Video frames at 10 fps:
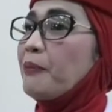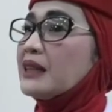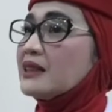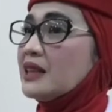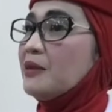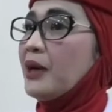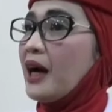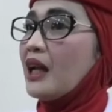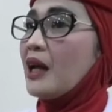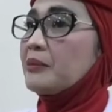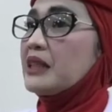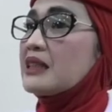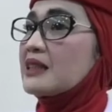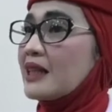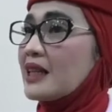pasti mengalami
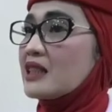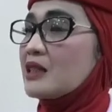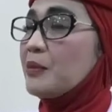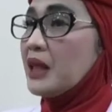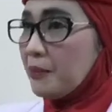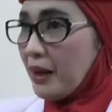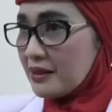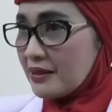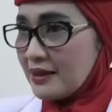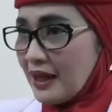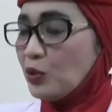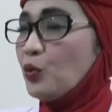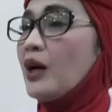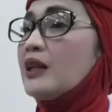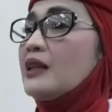stres minimal
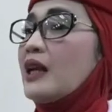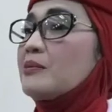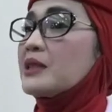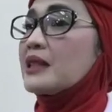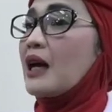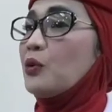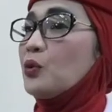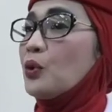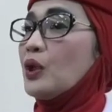satu kali dalam setahun